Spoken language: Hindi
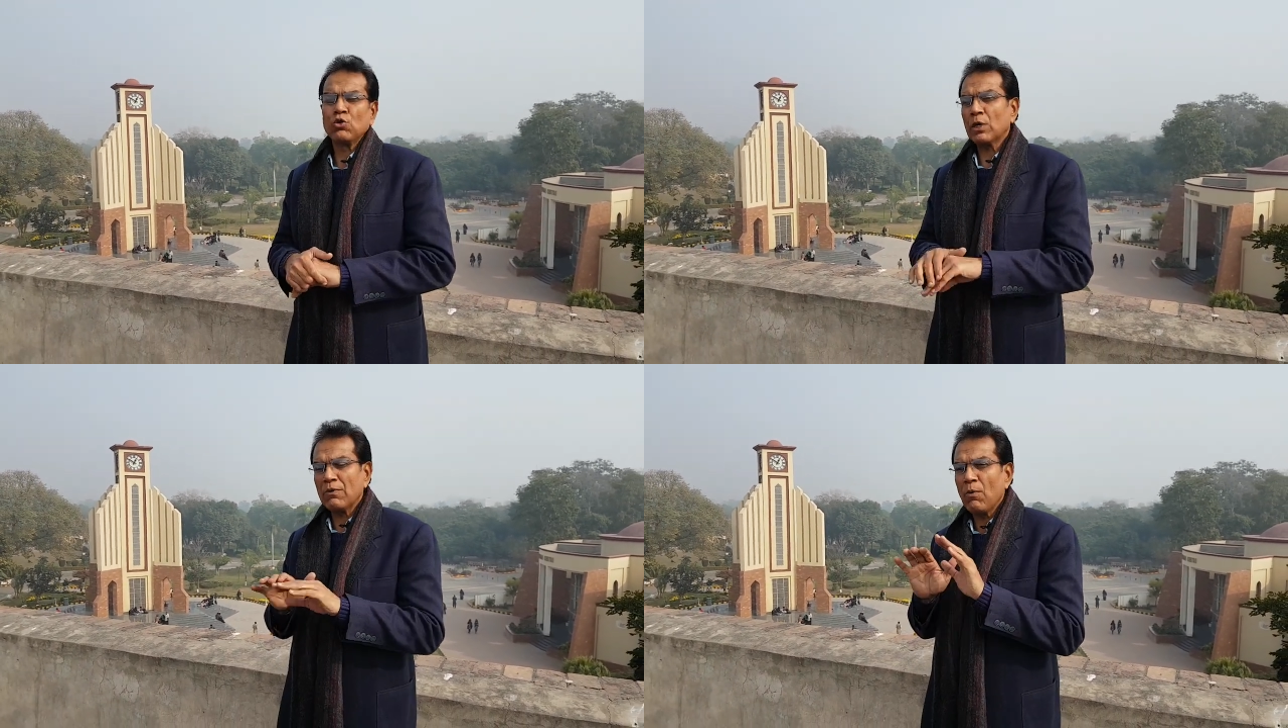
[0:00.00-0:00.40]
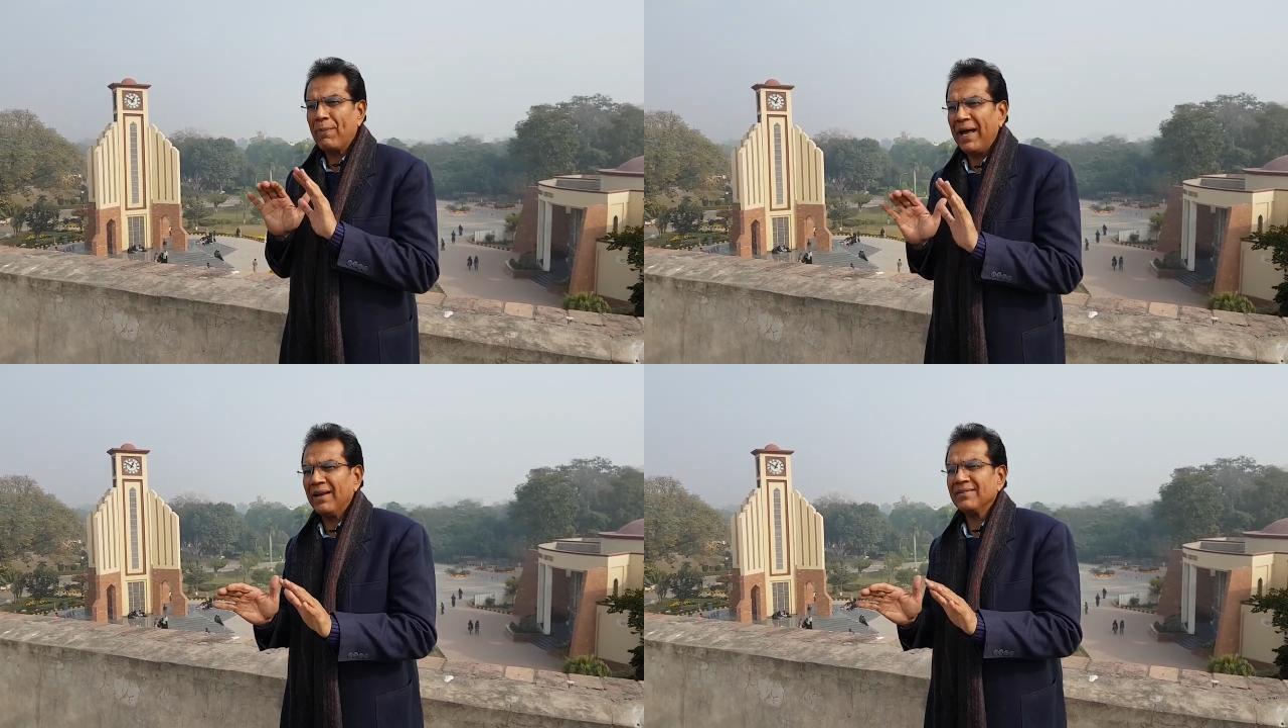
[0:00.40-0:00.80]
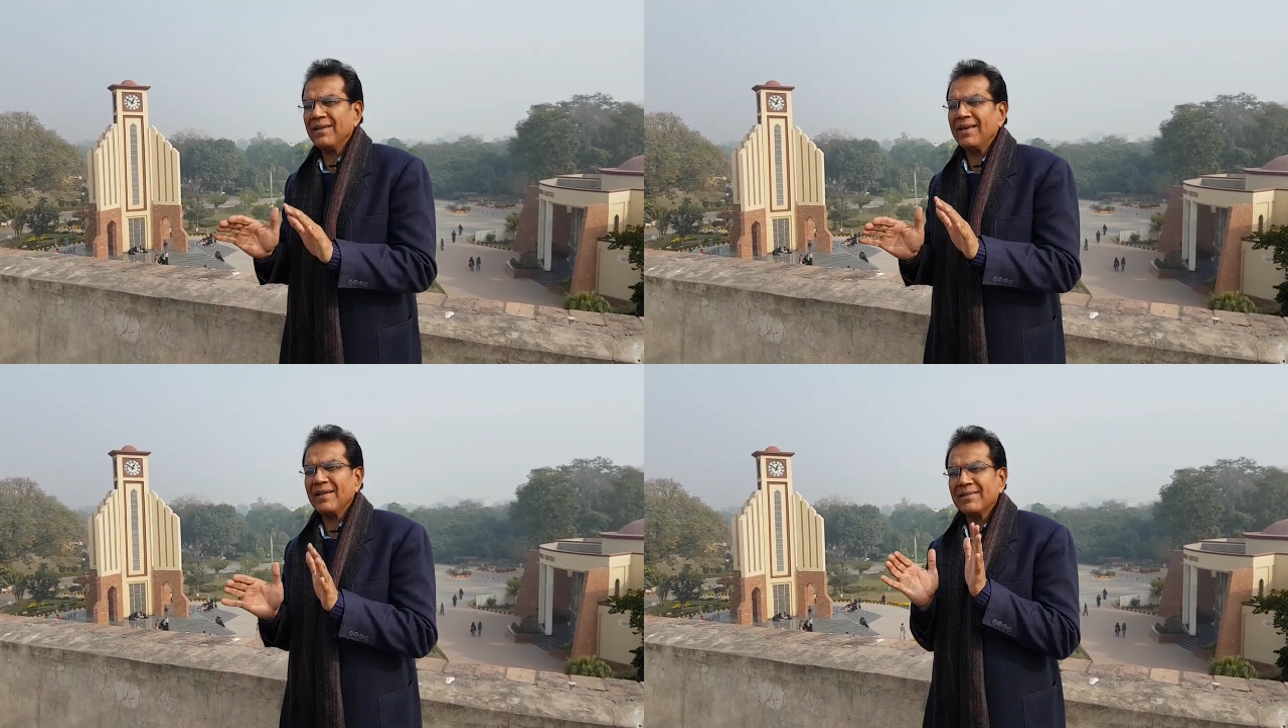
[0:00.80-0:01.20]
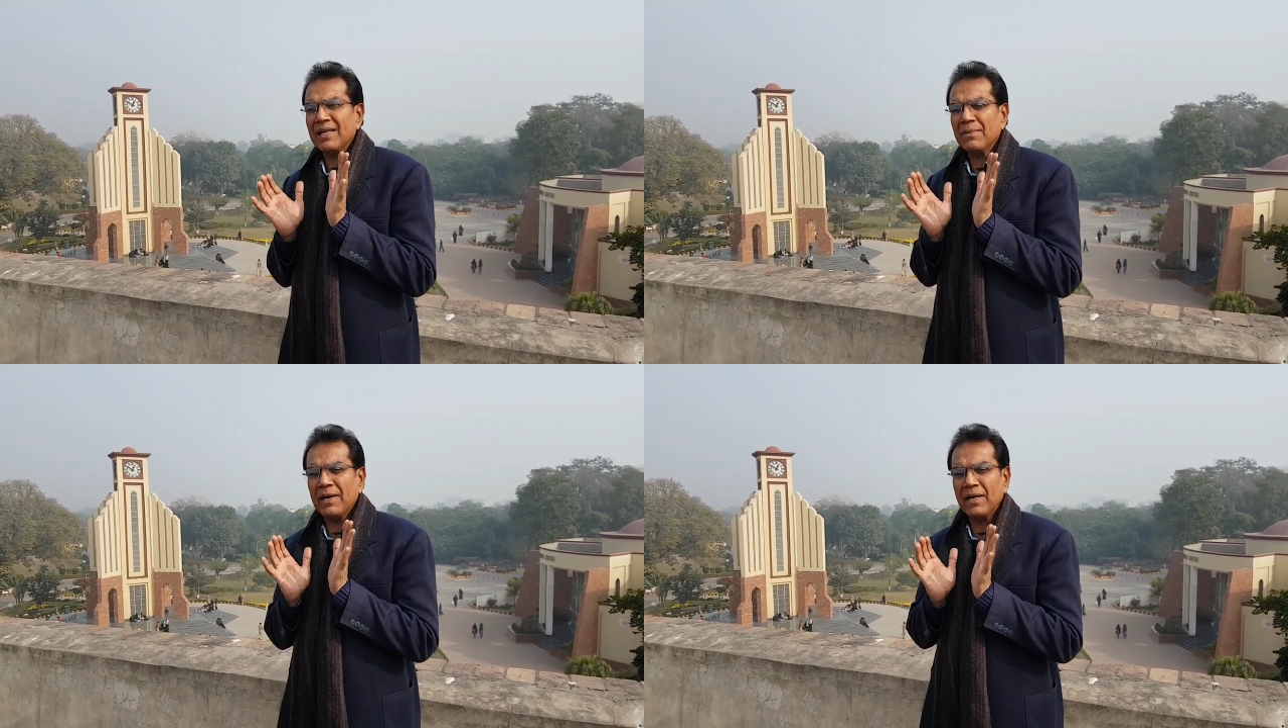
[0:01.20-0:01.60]
चूँकि वो बैलेंस नहीं है
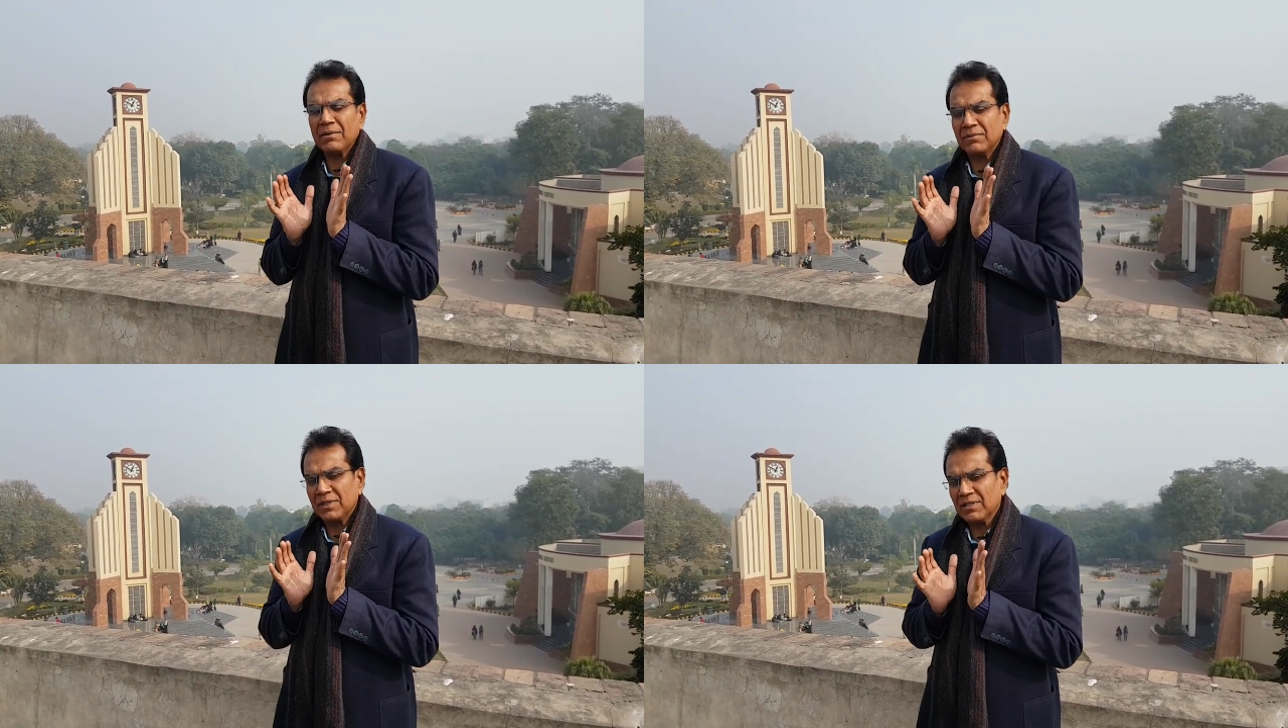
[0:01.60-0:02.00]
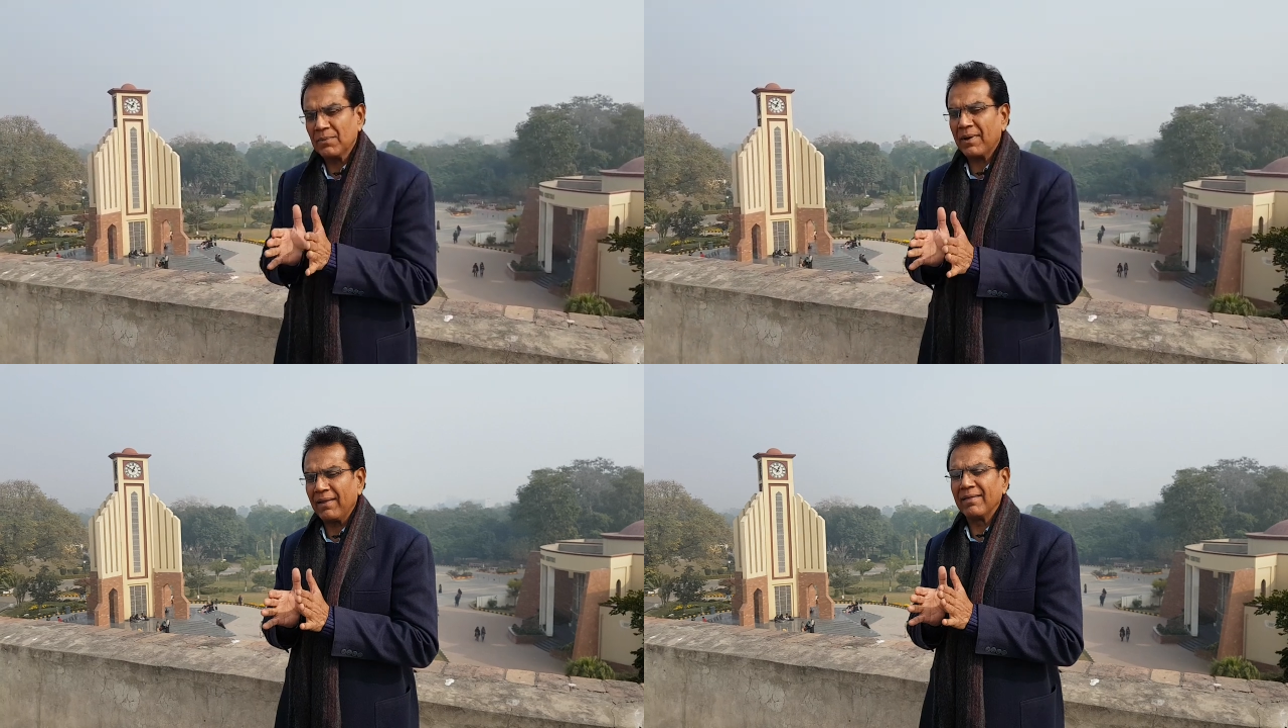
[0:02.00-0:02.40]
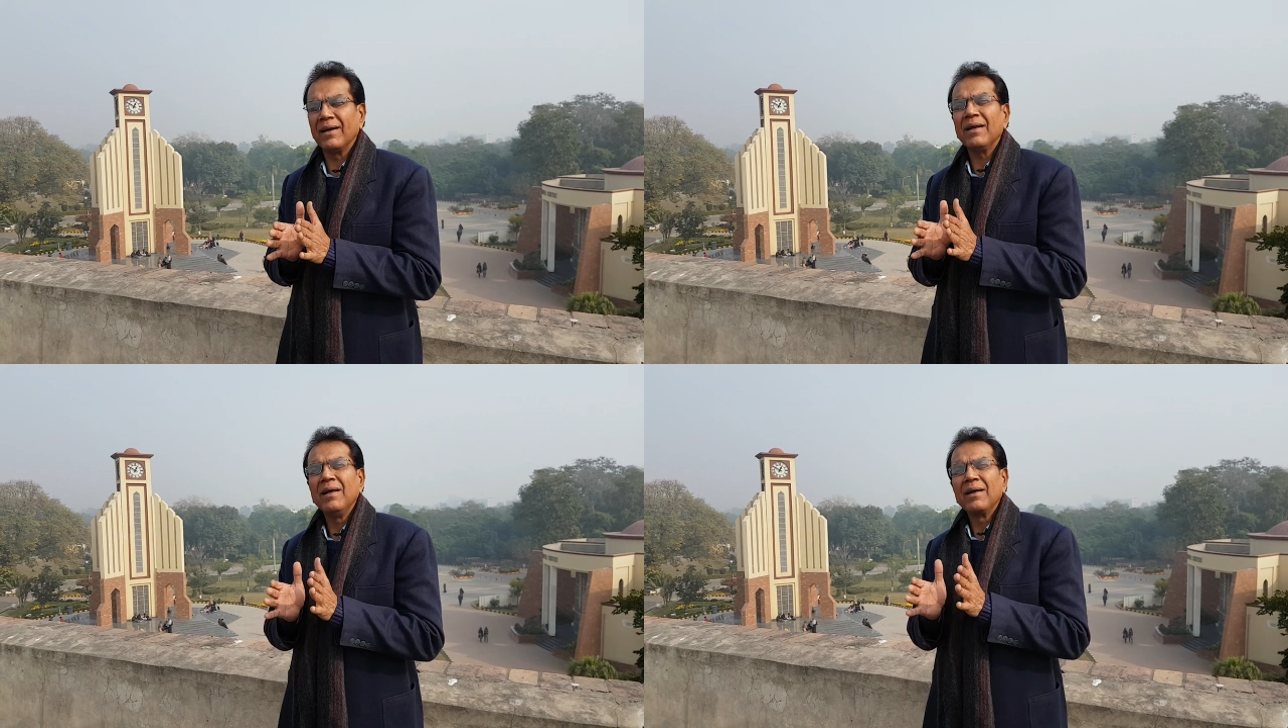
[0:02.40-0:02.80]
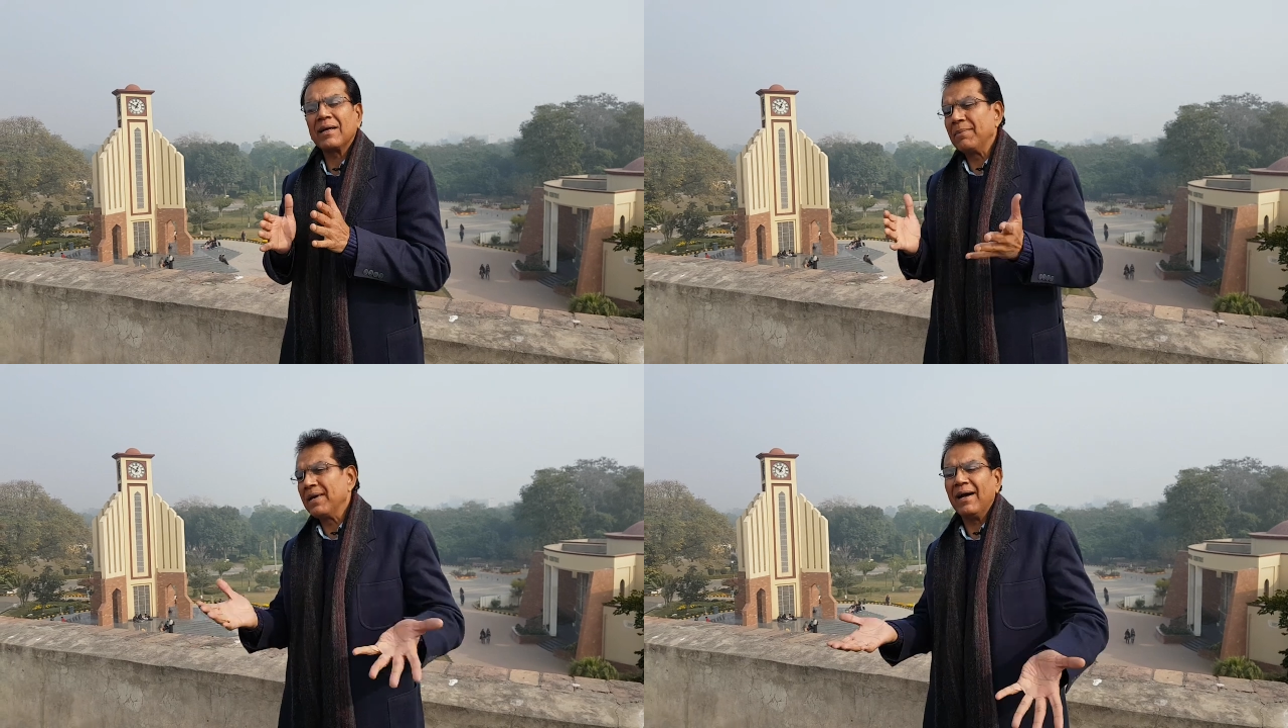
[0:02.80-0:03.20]
इसलिए हमारी जिसम के अंदर
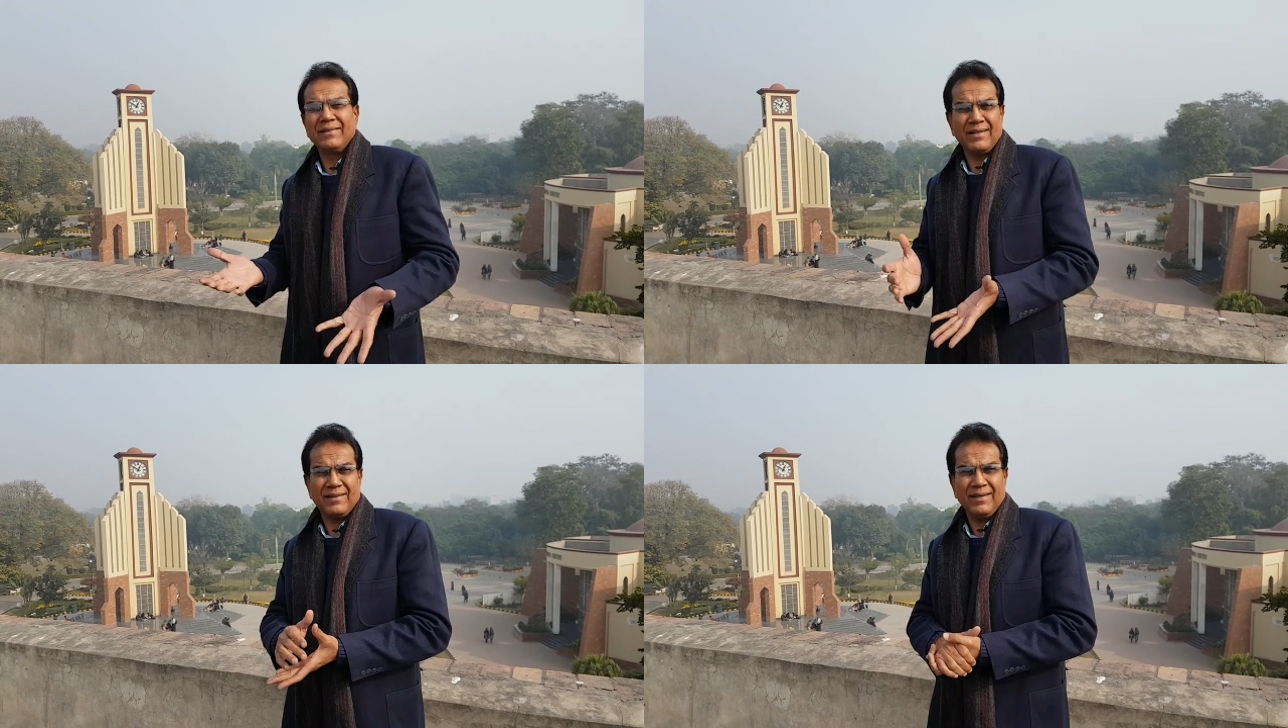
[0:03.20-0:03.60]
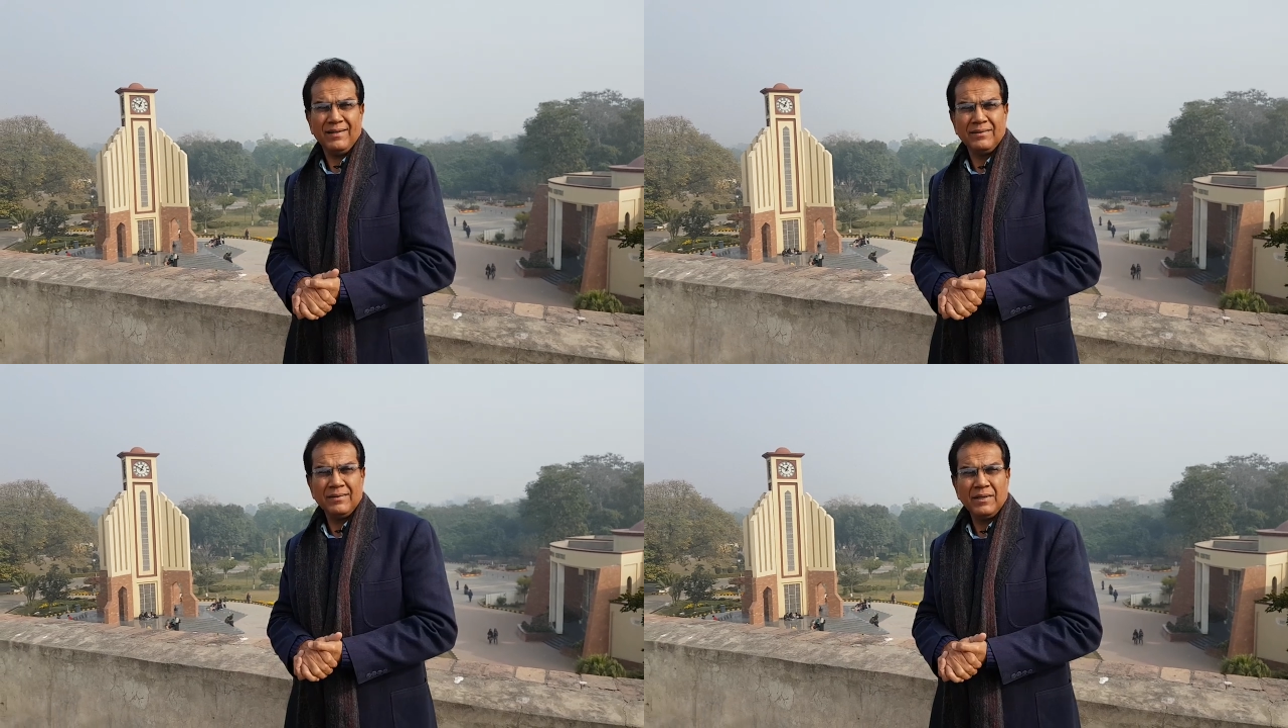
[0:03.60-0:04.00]
कमी आ जाती है